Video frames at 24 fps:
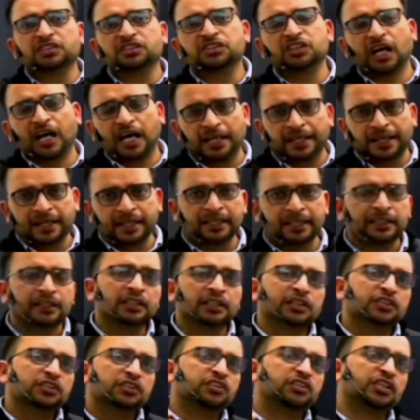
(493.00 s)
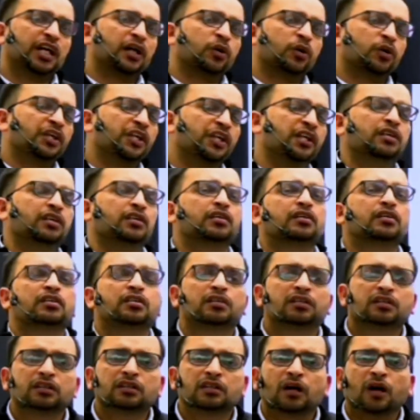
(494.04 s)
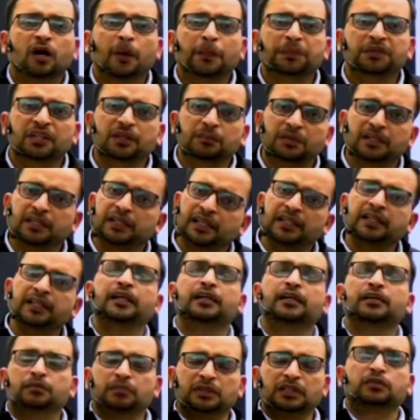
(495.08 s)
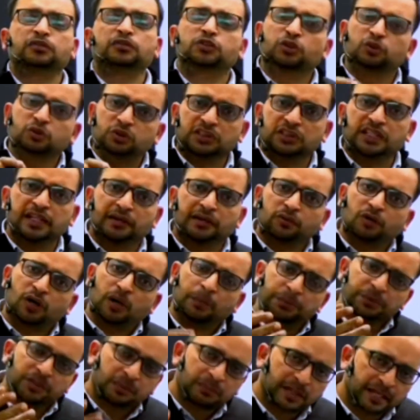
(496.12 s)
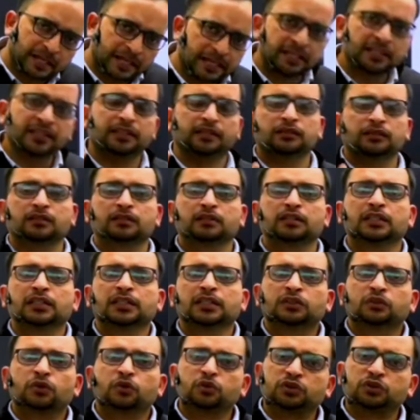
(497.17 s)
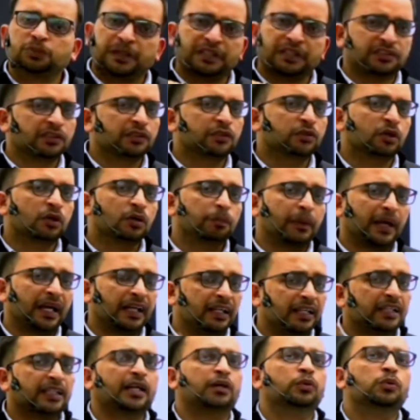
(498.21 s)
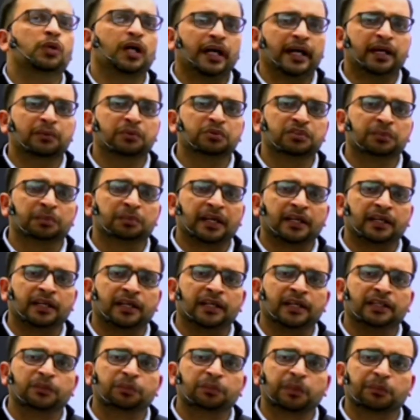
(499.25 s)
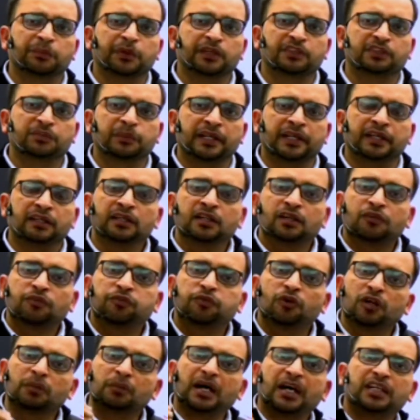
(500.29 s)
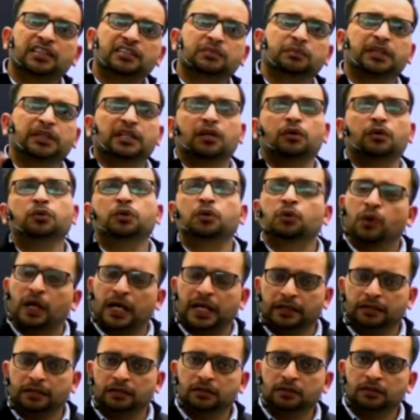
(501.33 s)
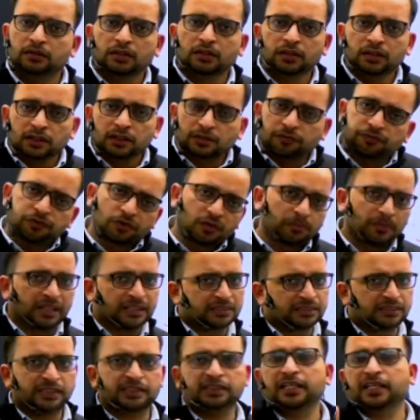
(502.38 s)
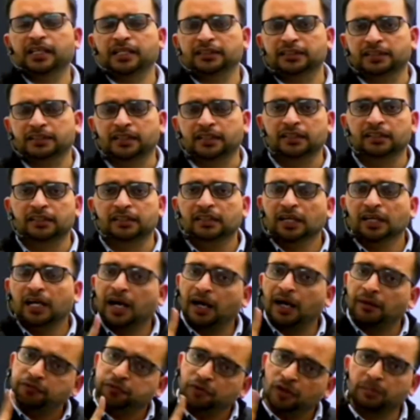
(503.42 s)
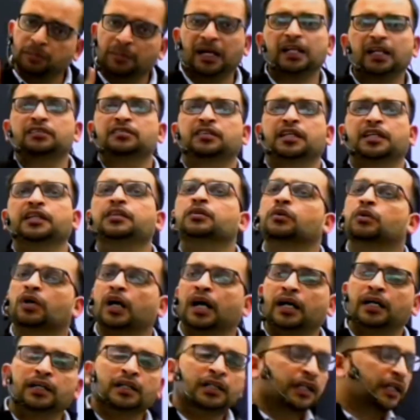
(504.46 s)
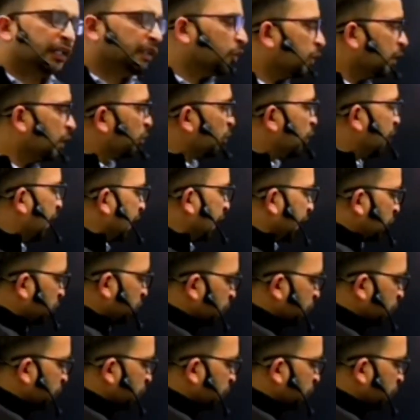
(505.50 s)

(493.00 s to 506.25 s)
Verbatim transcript: उत्तर चार हैं चारों ही ऑप्शन में नहीं है मतलब जो उत्तर है वो ऑप्शन में है ही नहीं तो उस प्रश्न को पहले क्या हुआ है अब से पहले यूपी पुलिस में फुल मार्क्स में काउंट हुआ है कि फुल मार्क्स दे दिए जाते थे अब फुल मार्क्स नहीं होगा इन्होंने